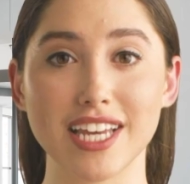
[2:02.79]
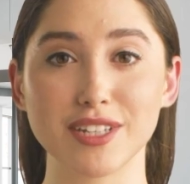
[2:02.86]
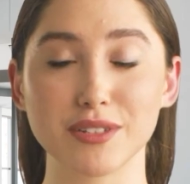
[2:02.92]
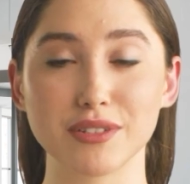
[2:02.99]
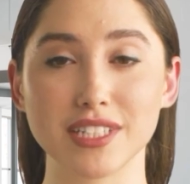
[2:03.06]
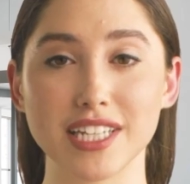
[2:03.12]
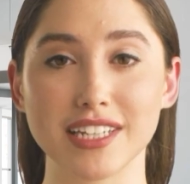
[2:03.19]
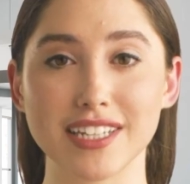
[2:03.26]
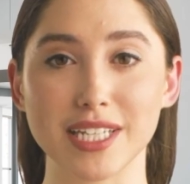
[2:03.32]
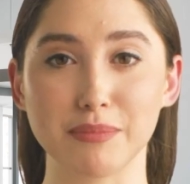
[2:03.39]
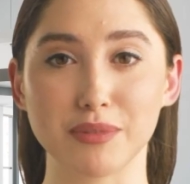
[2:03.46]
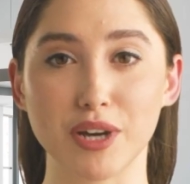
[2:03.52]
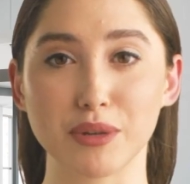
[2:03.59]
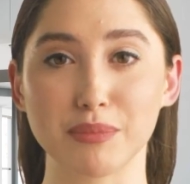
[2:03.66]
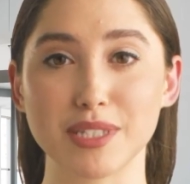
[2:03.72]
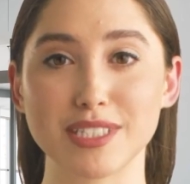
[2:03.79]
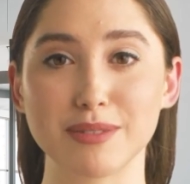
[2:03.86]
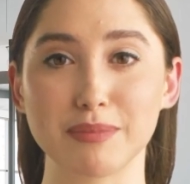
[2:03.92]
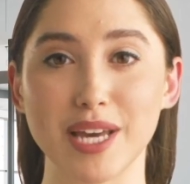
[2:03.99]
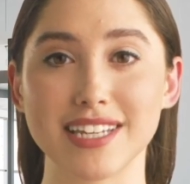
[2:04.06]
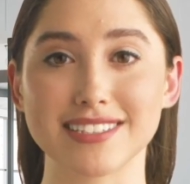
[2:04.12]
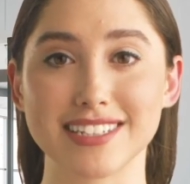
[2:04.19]
a godere dei propri
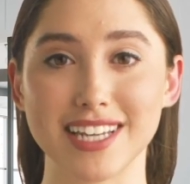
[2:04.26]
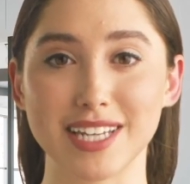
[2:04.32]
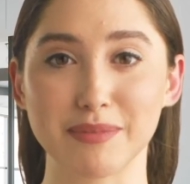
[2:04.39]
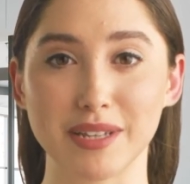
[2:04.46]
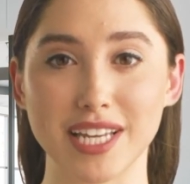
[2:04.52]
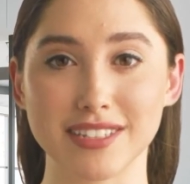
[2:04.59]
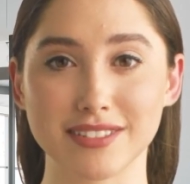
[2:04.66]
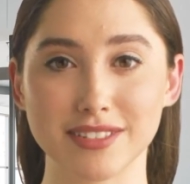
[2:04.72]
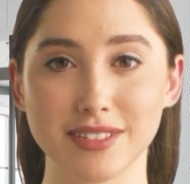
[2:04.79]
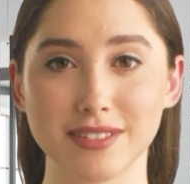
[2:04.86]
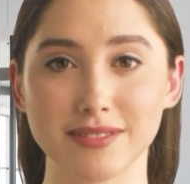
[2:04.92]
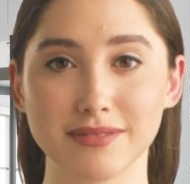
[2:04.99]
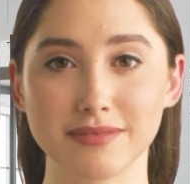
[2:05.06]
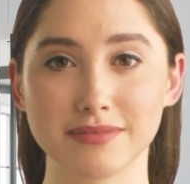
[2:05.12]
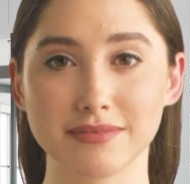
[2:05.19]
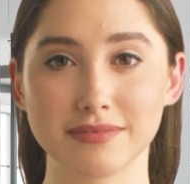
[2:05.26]
spazi all'aperto.